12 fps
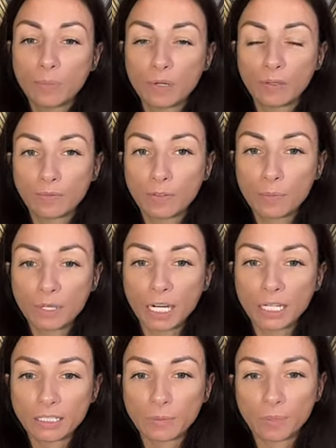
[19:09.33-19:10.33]
либо
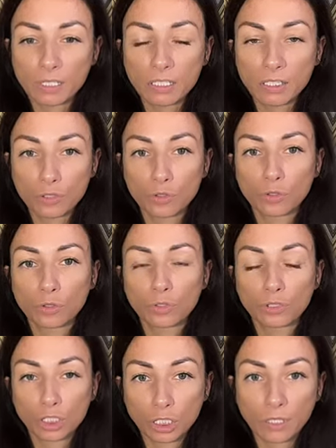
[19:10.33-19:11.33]
выбираете
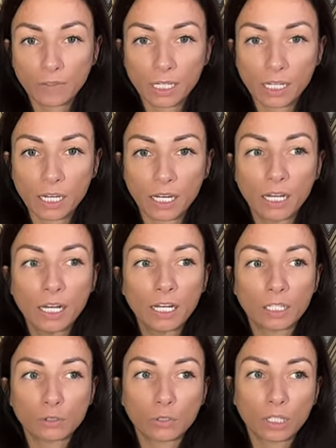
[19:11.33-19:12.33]
позицию человека,
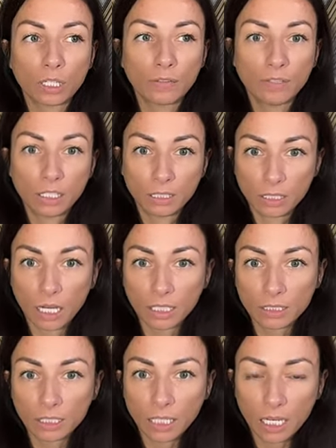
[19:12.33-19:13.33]
который говорит,
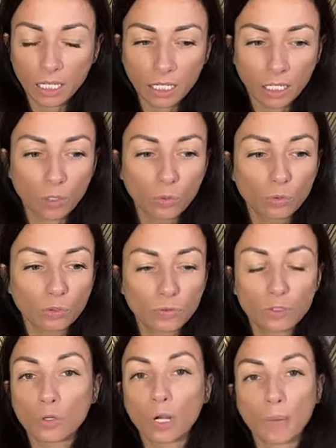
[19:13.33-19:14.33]
ай-яй-яй,
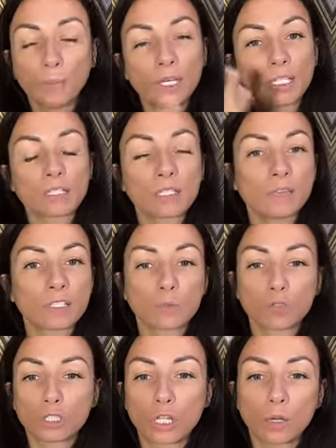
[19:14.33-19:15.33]
караул, все, капец,
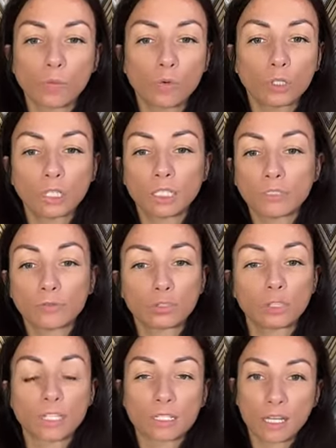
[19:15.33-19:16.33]
невозможно работать,
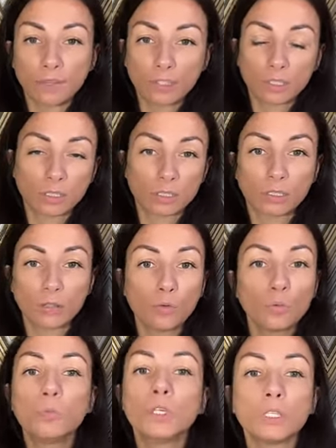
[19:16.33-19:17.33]
вот нас ковид э,
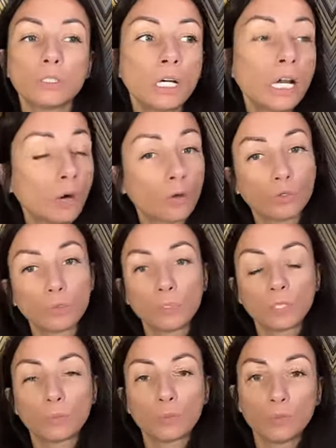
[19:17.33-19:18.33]
убил, он
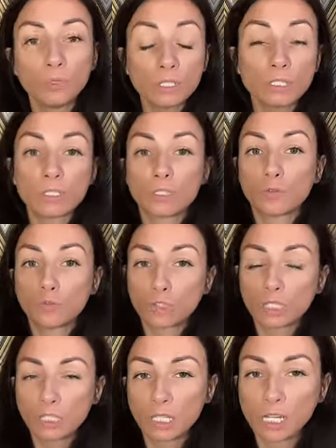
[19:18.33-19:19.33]
убил мой бизнес, и
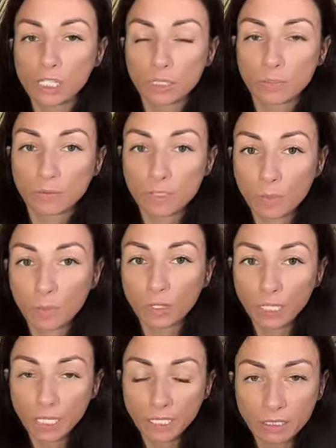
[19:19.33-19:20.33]
всю жизнь дальше
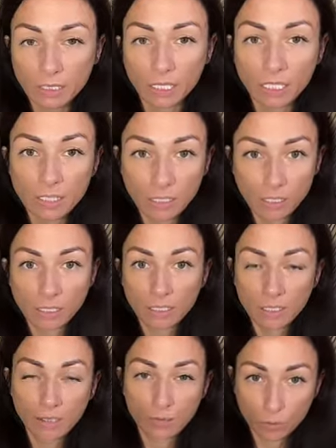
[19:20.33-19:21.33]
вспоминаете, да,
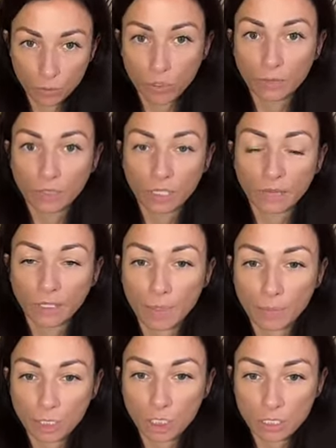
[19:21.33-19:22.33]
сидите, условно
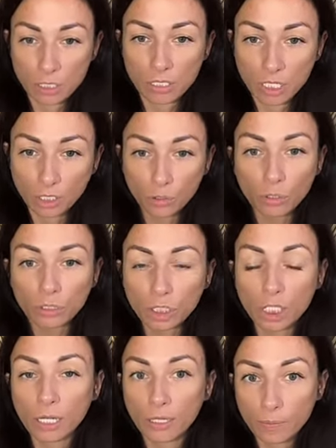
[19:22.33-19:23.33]
говоря, по жизни с
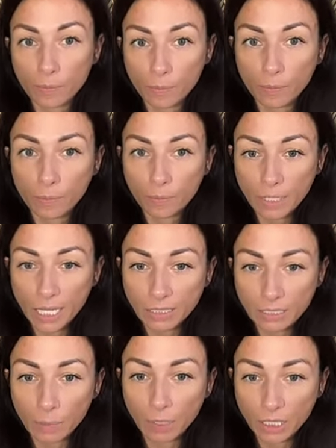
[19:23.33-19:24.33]
картоночкой,
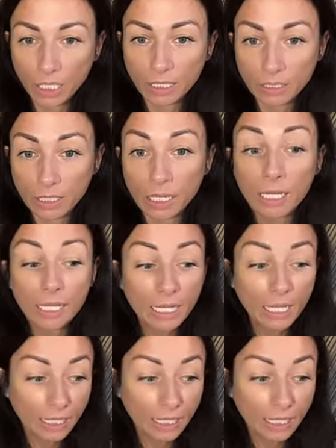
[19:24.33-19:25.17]
дайте, подайте,